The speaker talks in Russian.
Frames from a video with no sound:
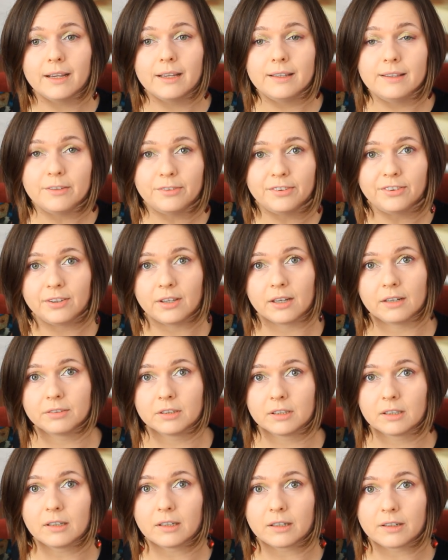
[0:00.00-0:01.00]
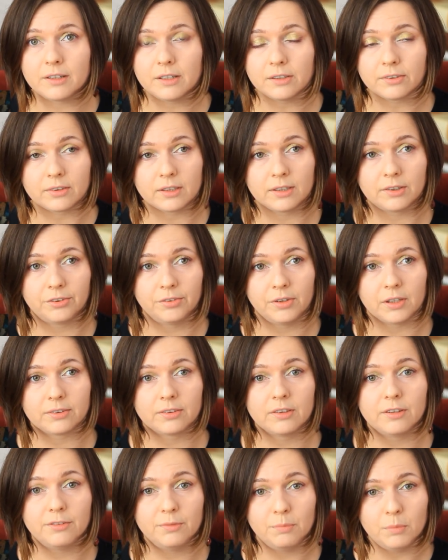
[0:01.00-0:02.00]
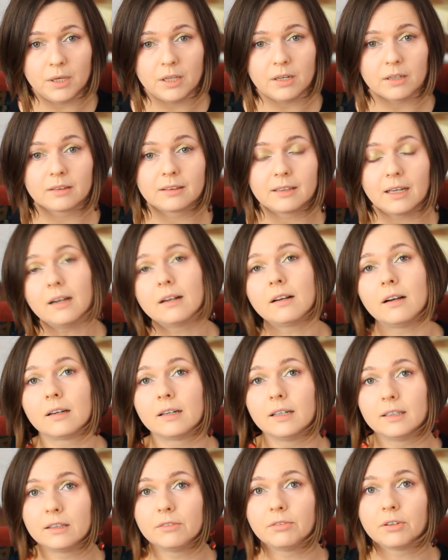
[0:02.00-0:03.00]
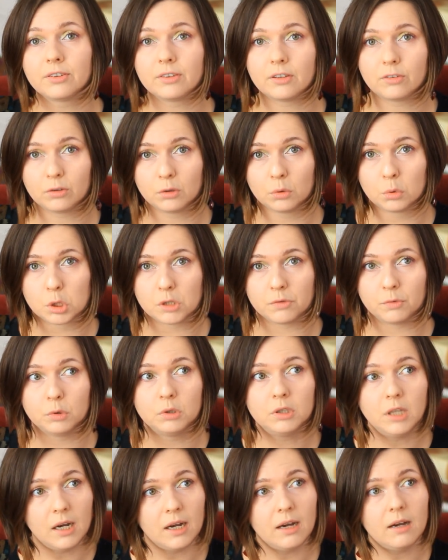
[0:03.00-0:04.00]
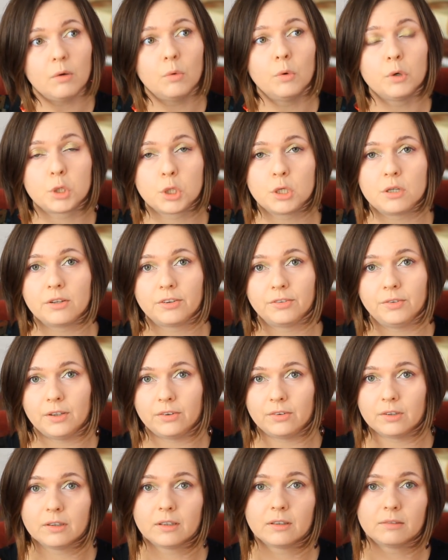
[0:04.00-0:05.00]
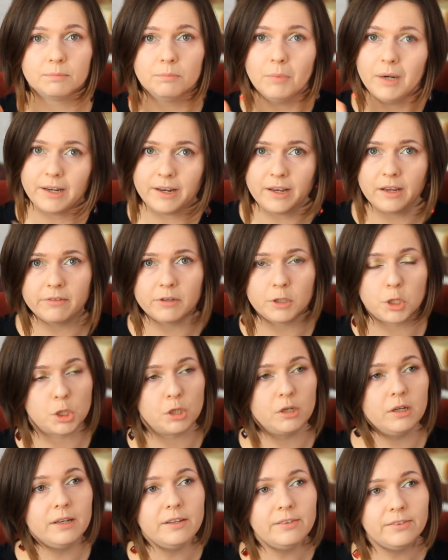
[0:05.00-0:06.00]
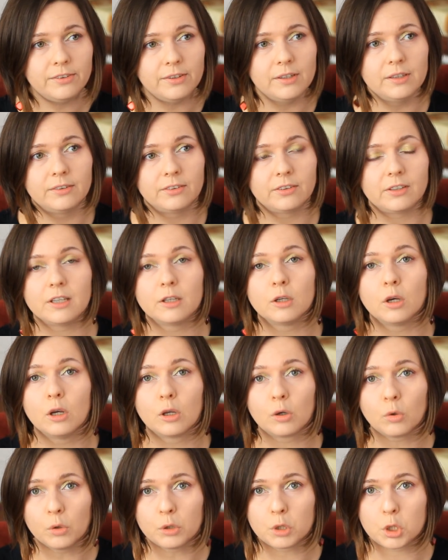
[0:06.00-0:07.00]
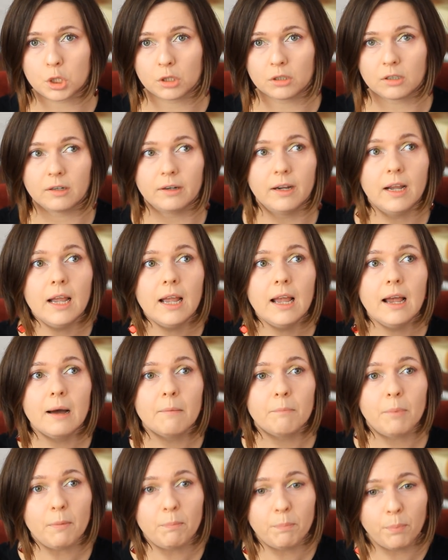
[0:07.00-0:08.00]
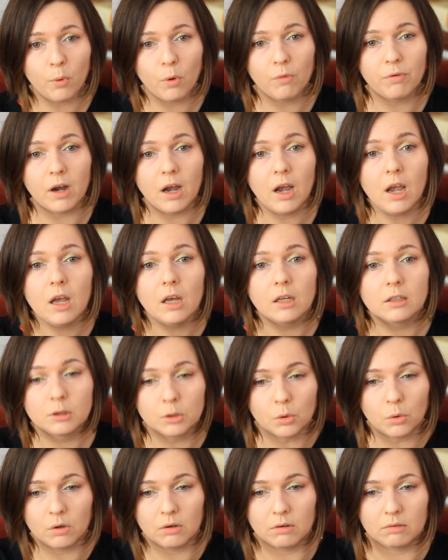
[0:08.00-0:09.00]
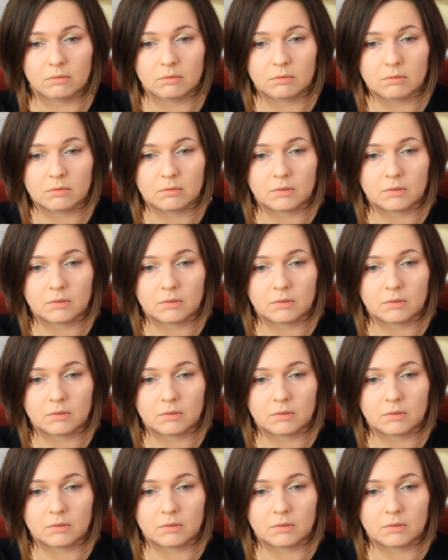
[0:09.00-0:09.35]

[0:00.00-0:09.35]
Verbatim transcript: не все авангардисты известны в мире так, как этого заслуживают. Да, очень известен Малевич, Лисицкий, Родченко, Попова, но